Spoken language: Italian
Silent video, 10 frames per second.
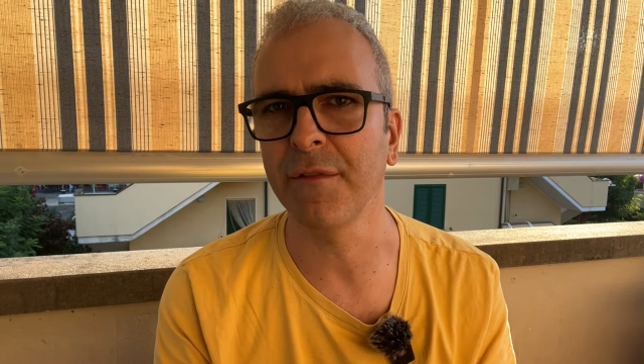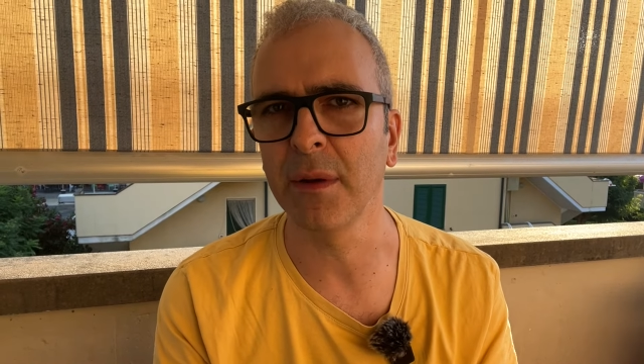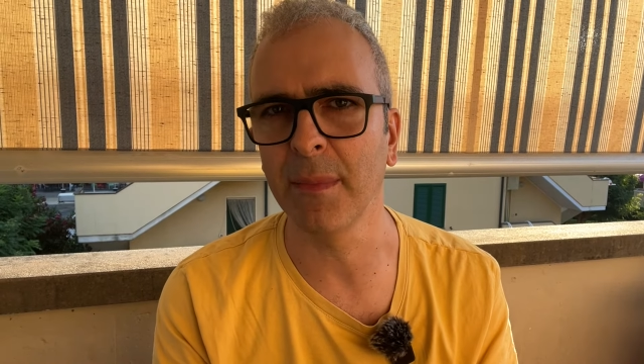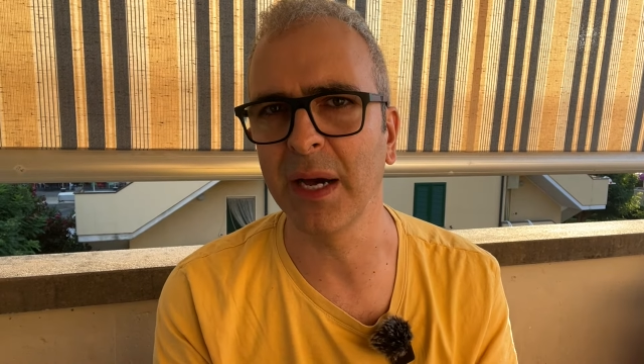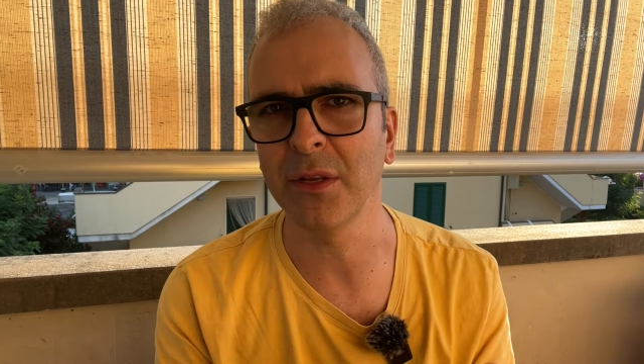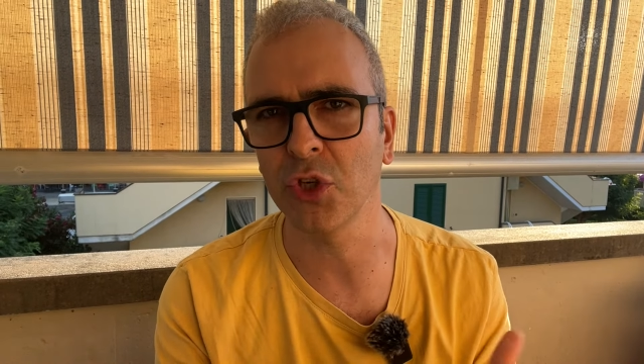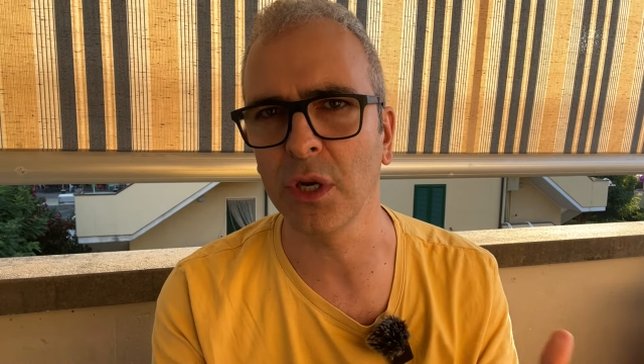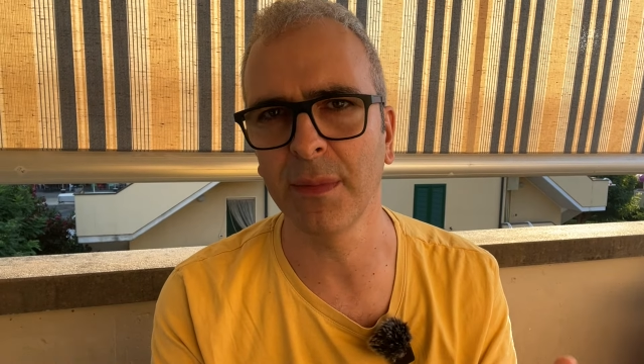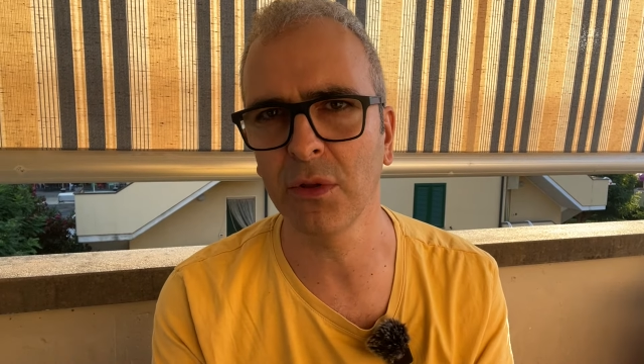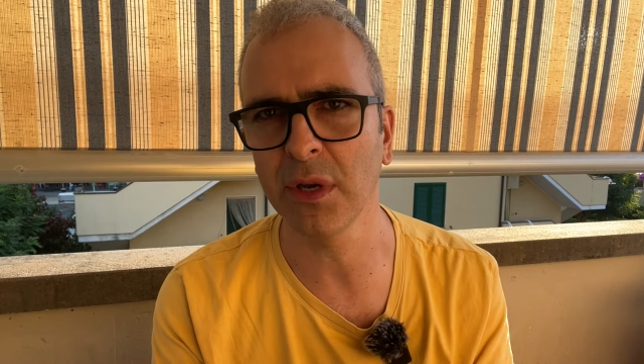filmati
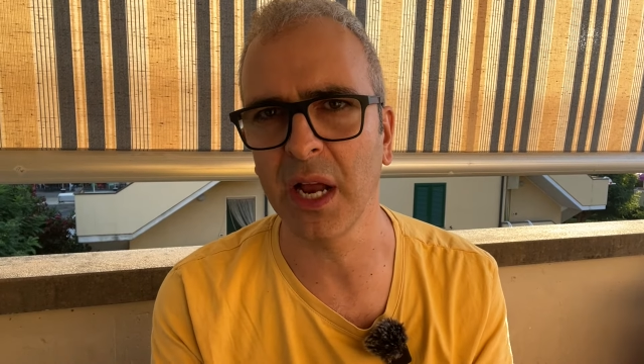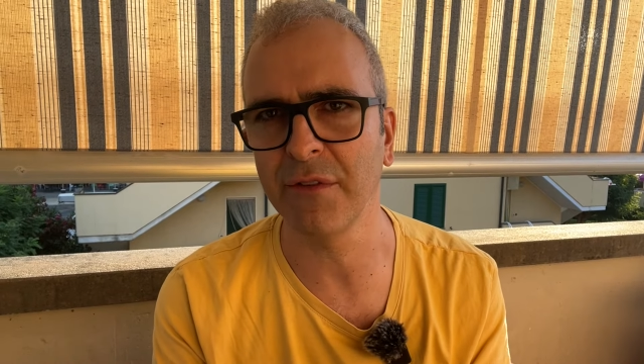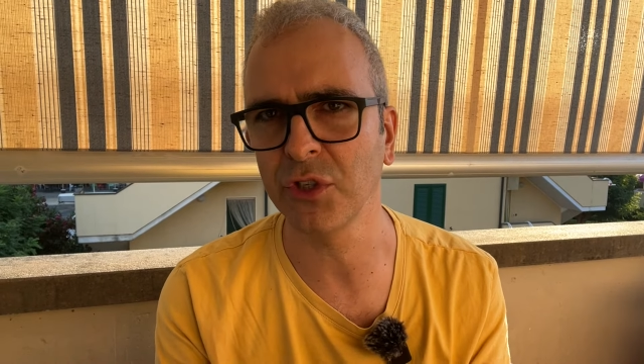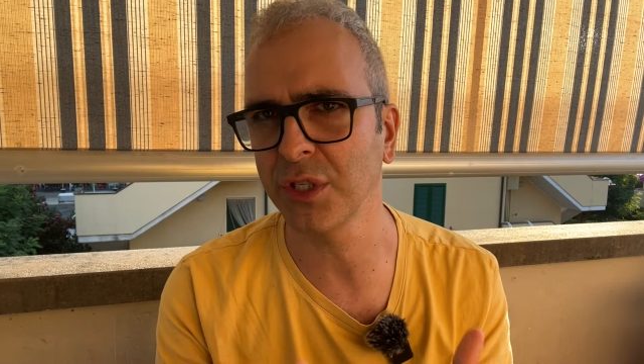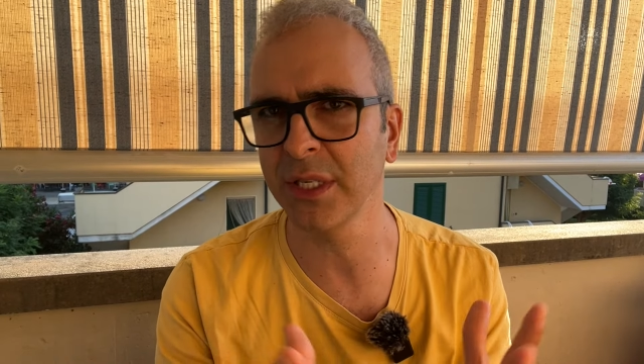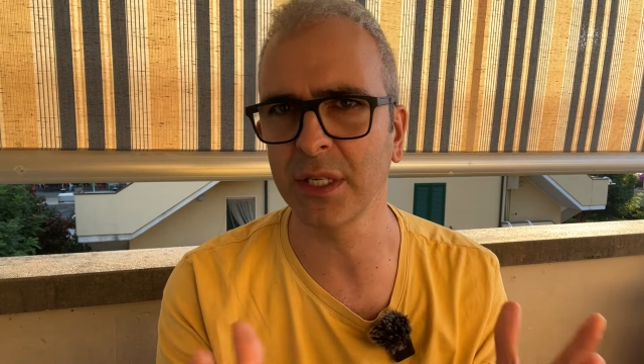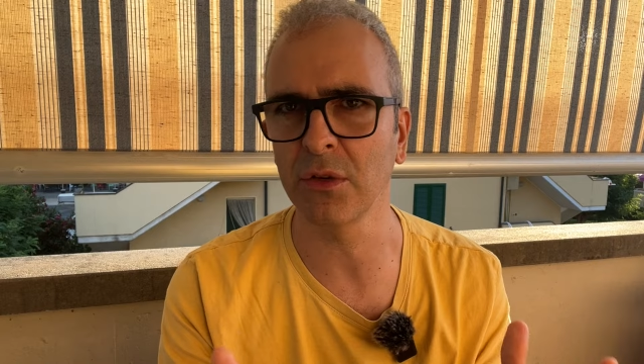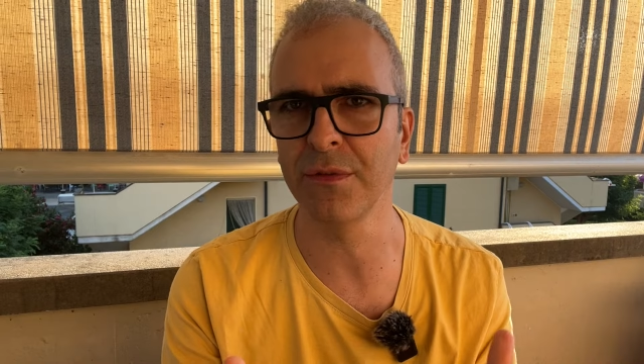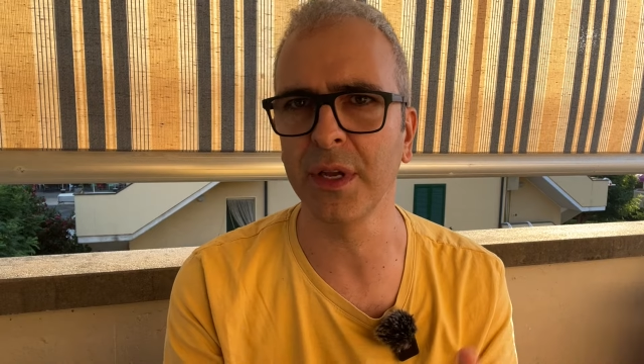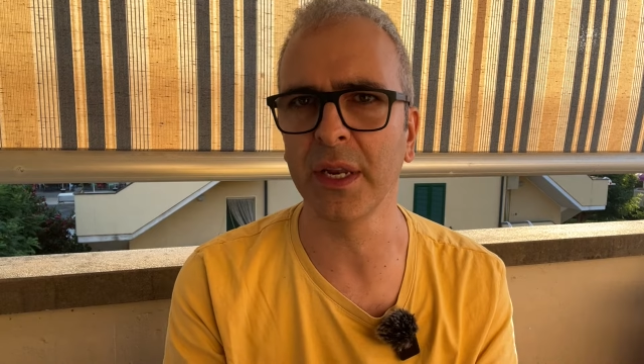cinematografici senza
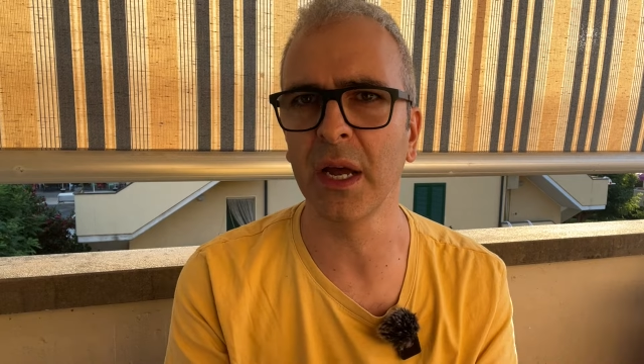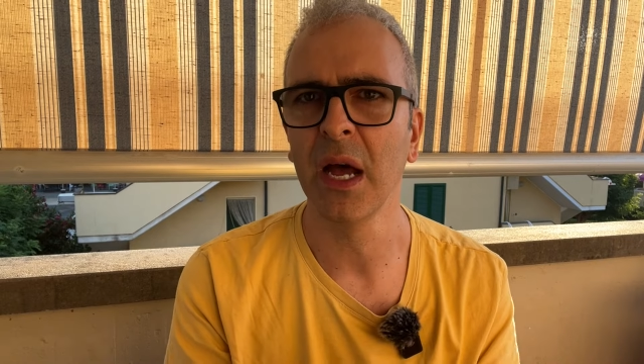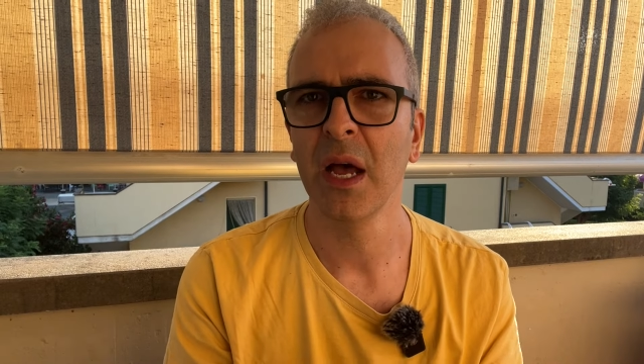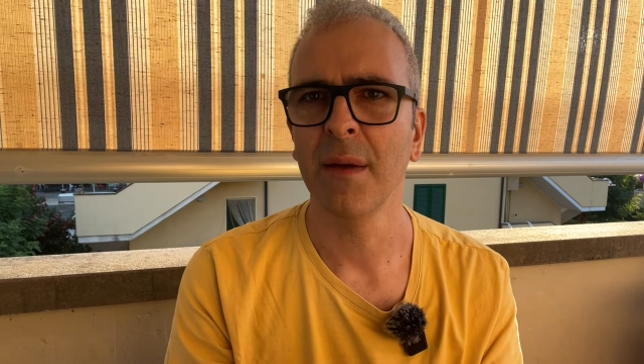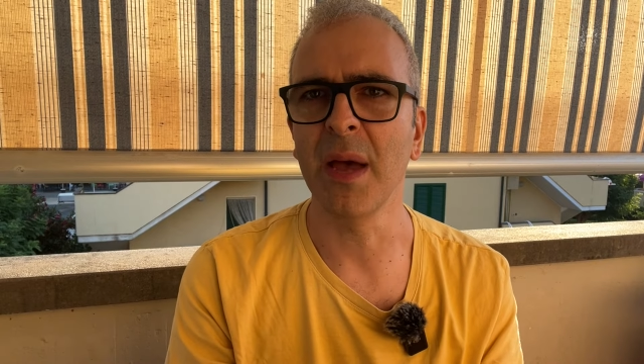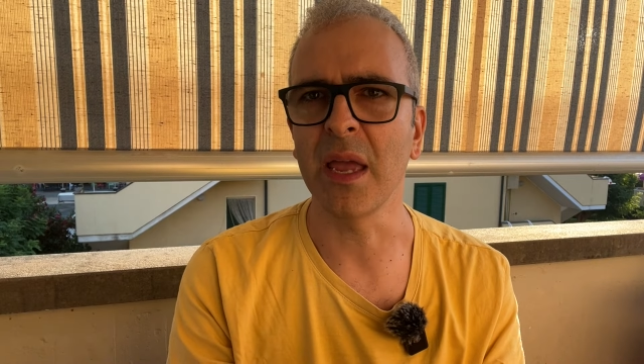dover beh,